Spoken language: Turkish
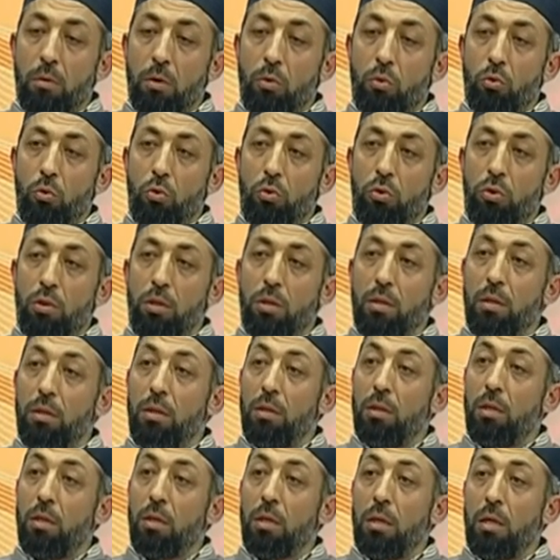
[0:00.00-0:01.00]
12
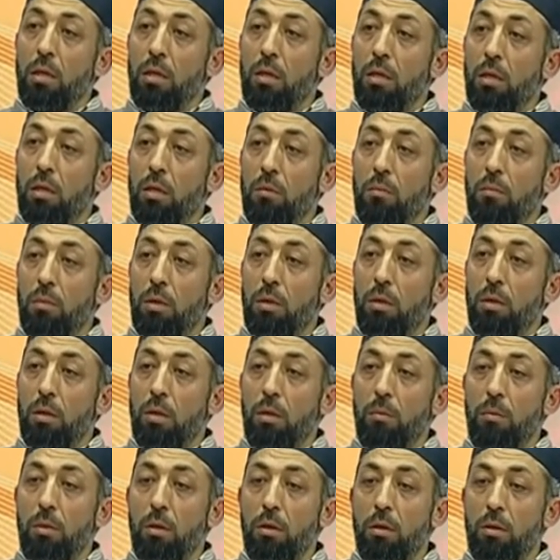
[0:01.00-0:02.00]
yılda da kaygılarım vardı
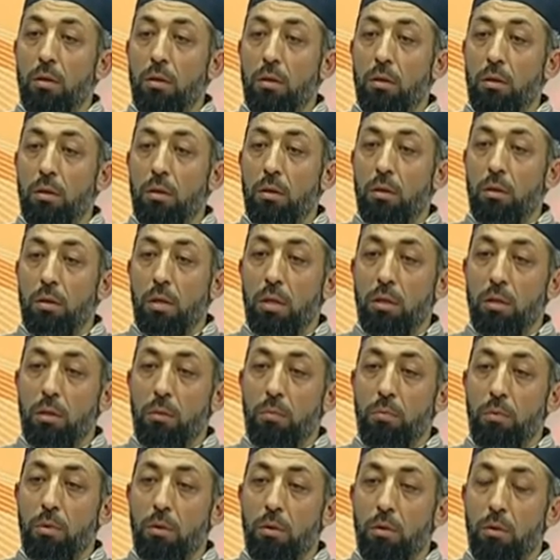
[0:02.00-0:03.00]
ama e, nasip
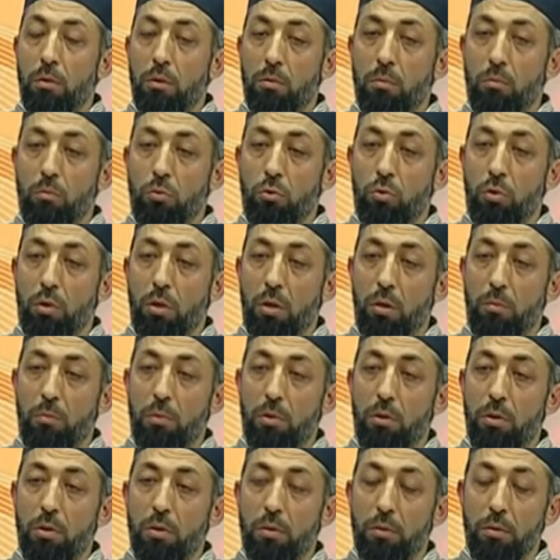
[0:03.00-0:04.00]

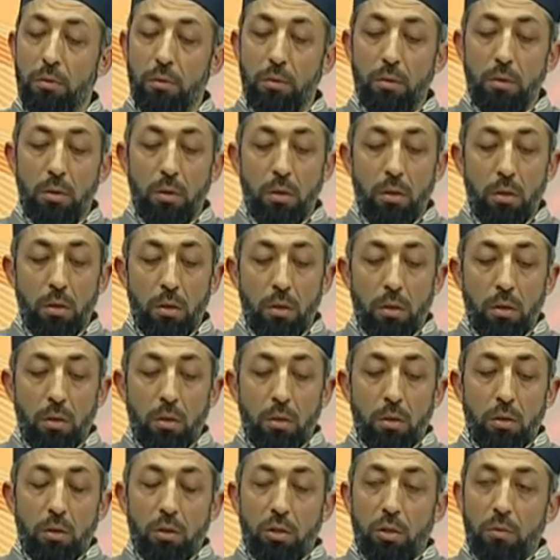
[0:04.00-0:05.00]
bugüneymiş.
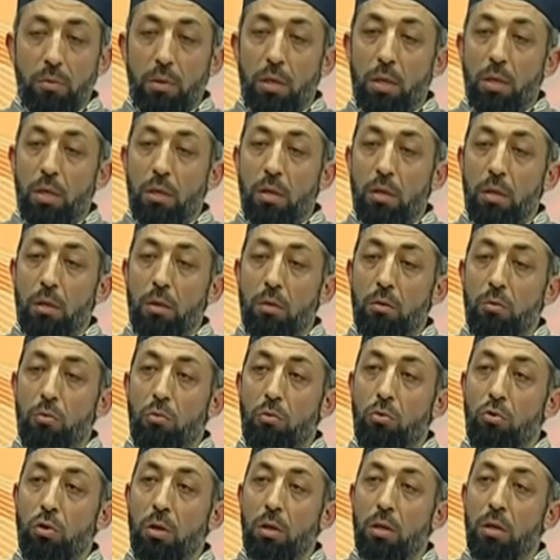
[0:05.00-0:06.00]
Şimdiye kadar
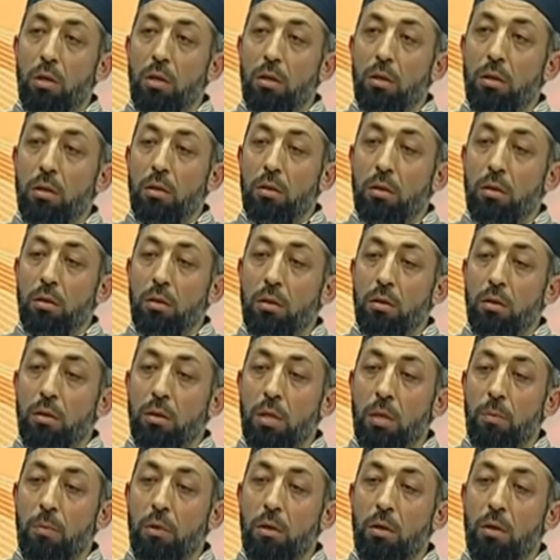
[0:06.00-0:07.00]
düzelir,
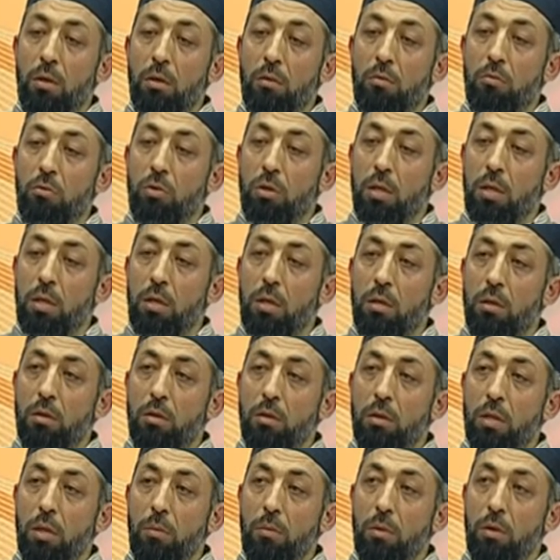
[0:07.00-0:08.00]
sabredin, düzelir,
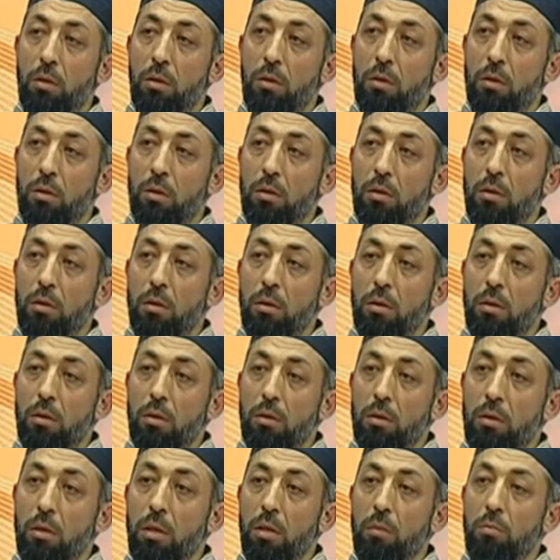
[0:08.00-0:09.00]
sabredin
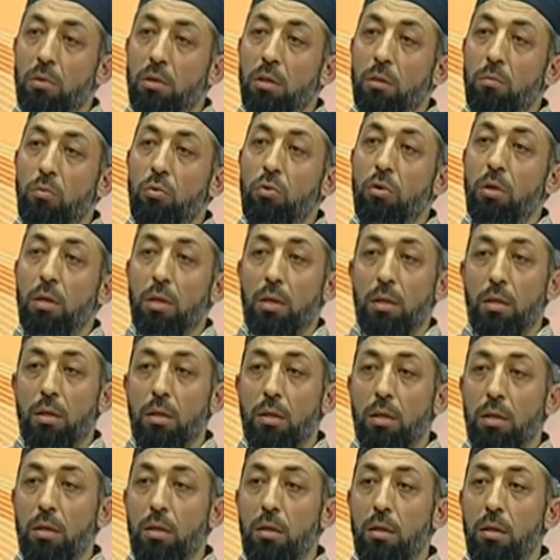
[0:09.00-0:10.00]
diye bizi bugüne kadar
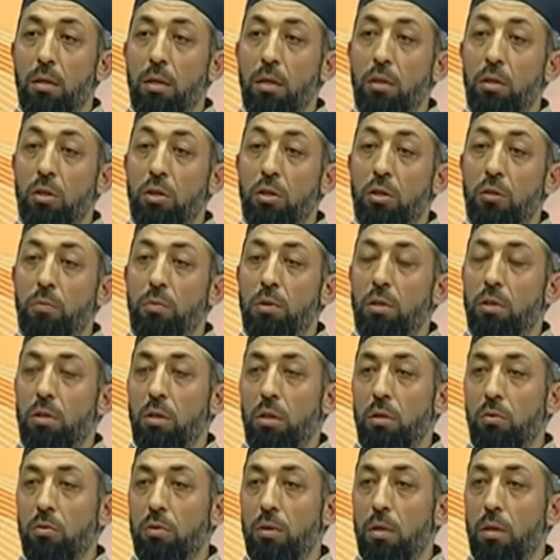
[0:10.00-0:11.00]
getirdiler. Hiçbir
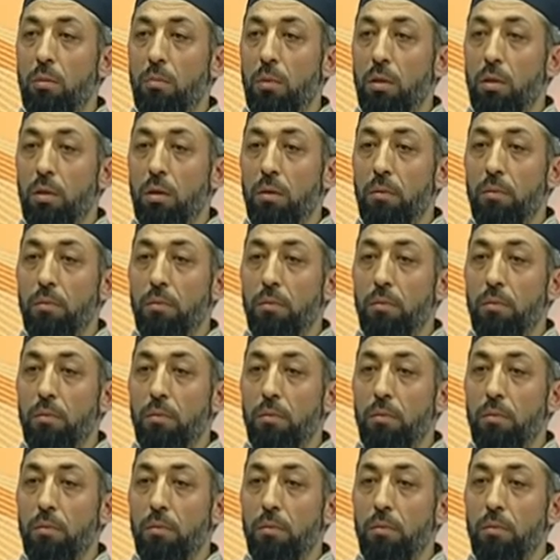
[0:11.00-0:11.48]
şey düzelmedi.